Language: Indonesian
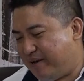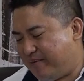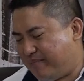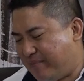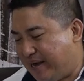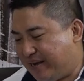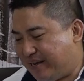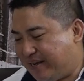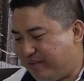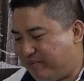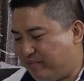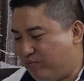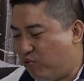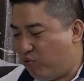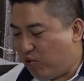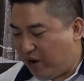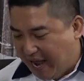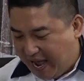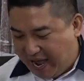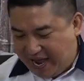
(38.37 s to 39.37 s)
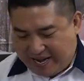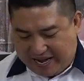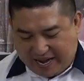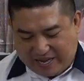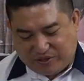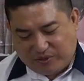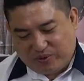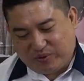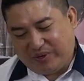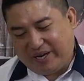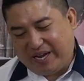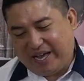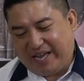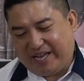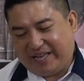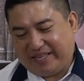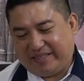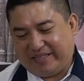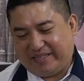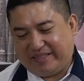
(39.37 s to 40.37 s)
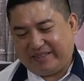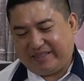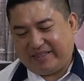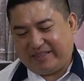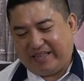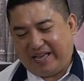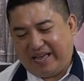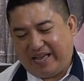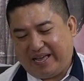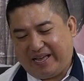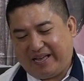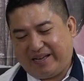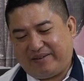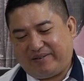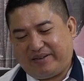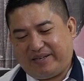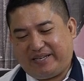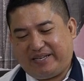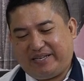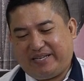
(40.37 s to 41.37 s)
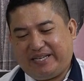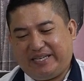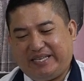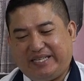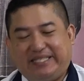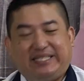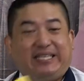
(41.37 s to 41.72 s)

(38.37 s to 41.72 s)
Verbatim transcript: bucket bunga dan juga tentang eh,